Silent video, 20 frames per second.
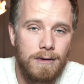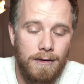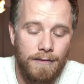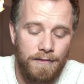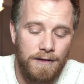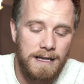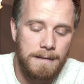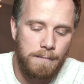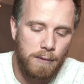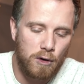euh,
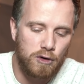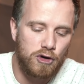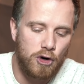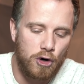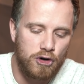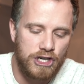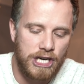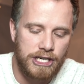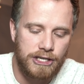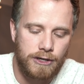fais des planches de
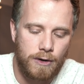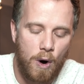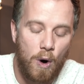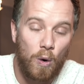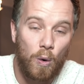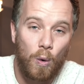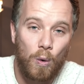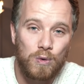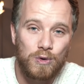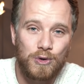recherche.
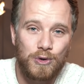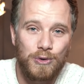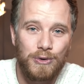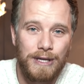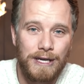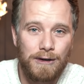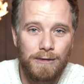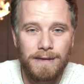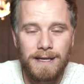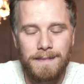En gros, tu
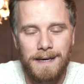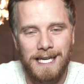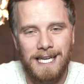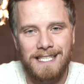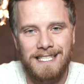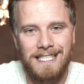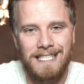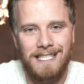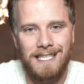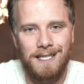découpes des
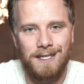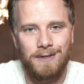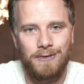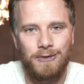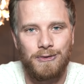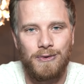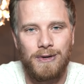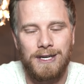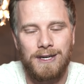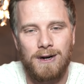magazines et
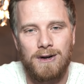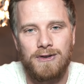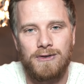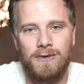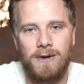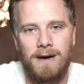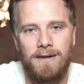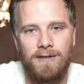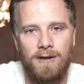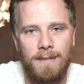tu les colles
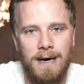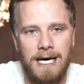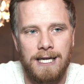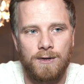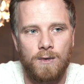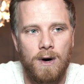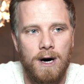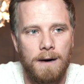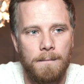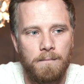sur un format
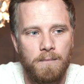A3.